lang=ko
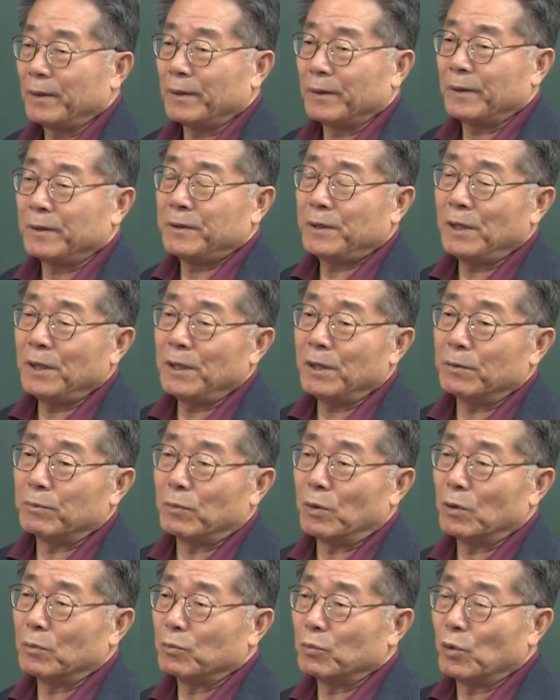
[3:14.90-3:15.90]
그 진리는
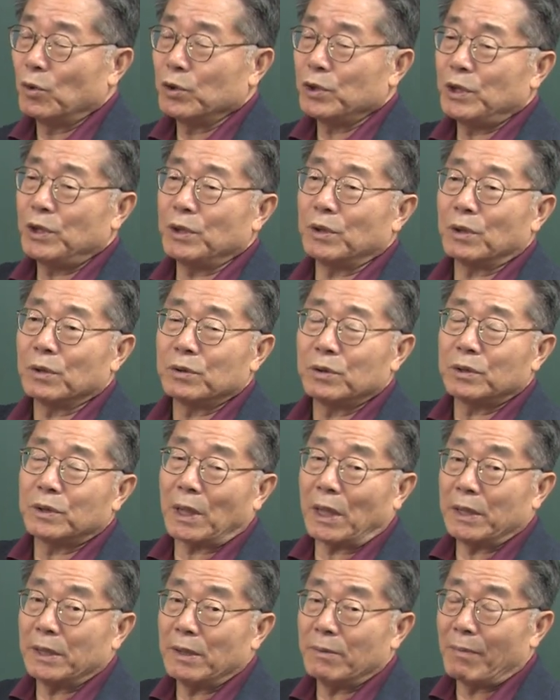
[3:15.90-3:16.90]
뭐 무엇이
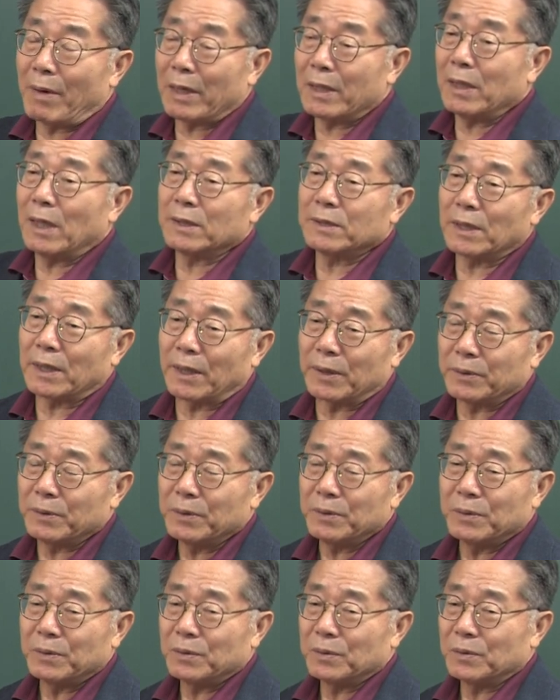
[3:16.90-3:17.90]
어떻다 이런 말을
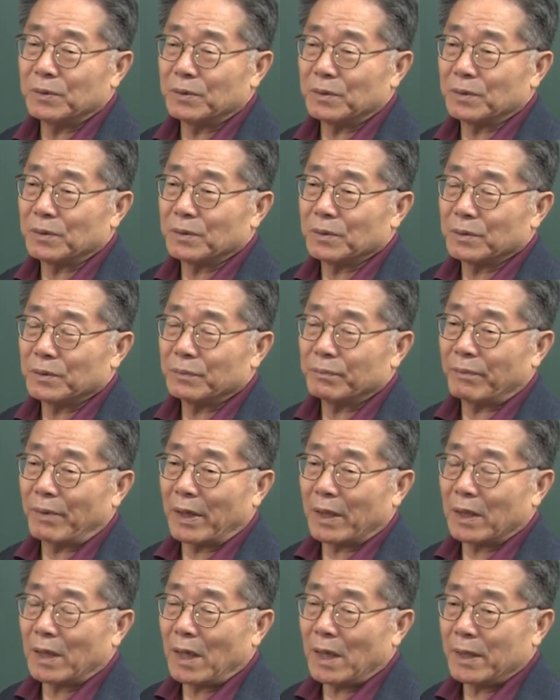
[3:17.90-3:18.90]
하잖아요. 어,
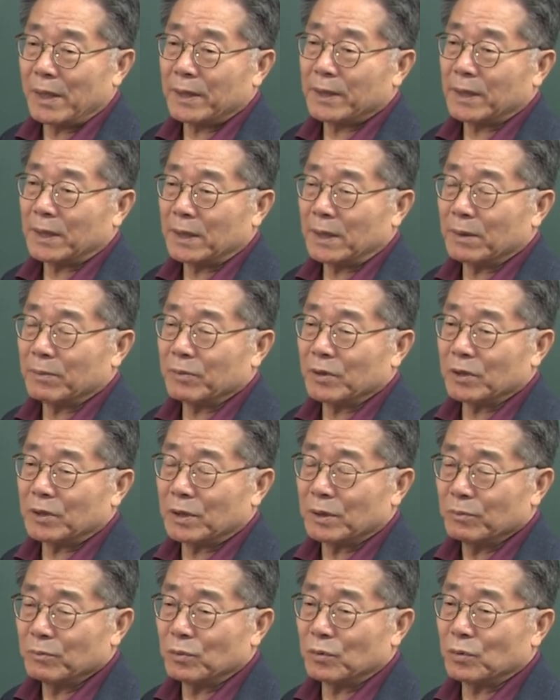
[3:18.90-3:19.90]
말을 해야 되기 때문에
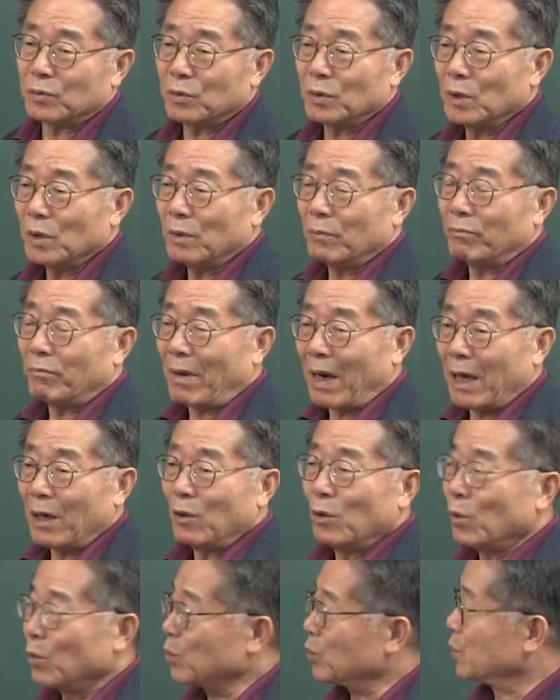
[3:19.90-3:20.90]
전부
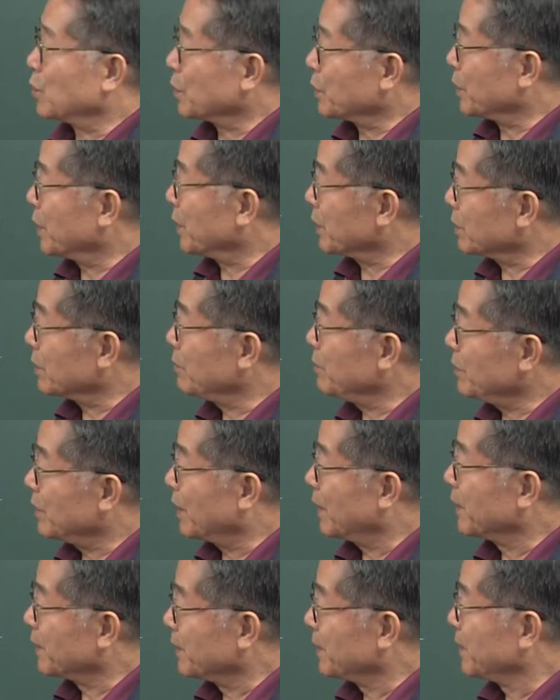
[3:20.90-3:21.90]
말로 구성되는
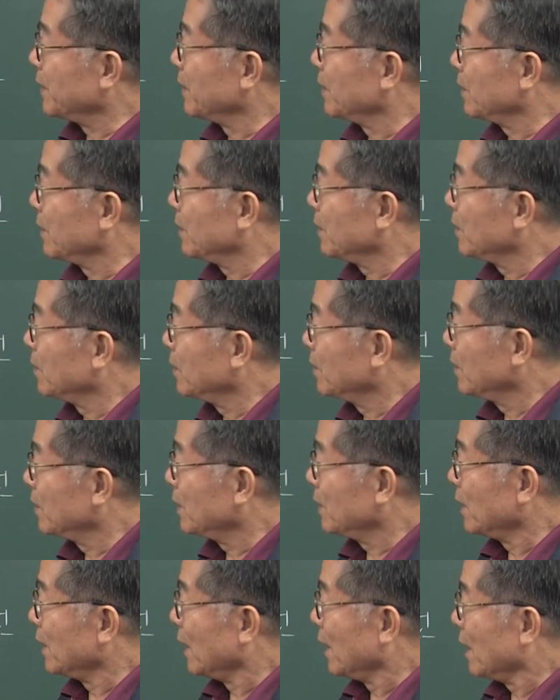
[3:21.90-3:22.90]
겁니다.
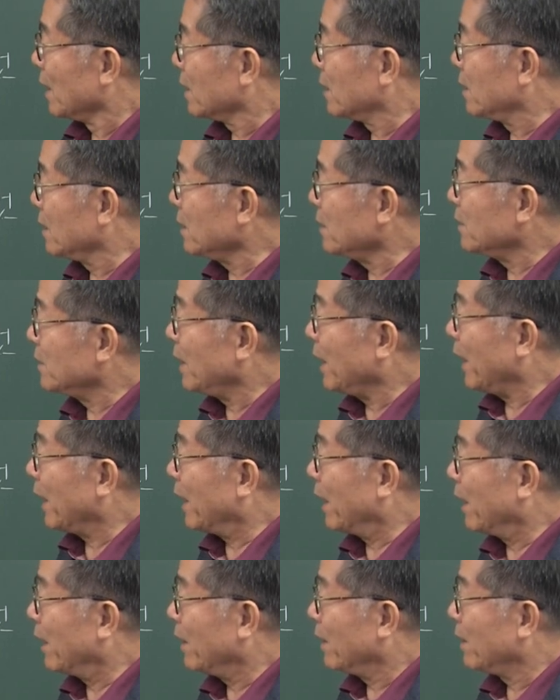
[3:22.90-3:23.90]

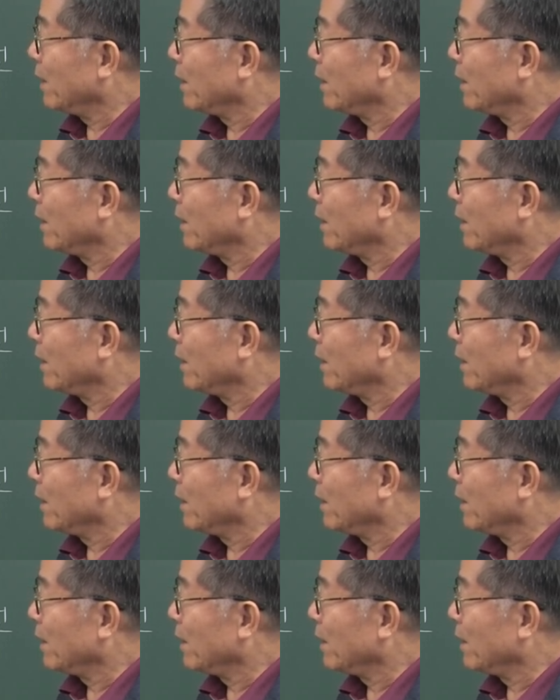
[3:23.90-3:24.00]
그런데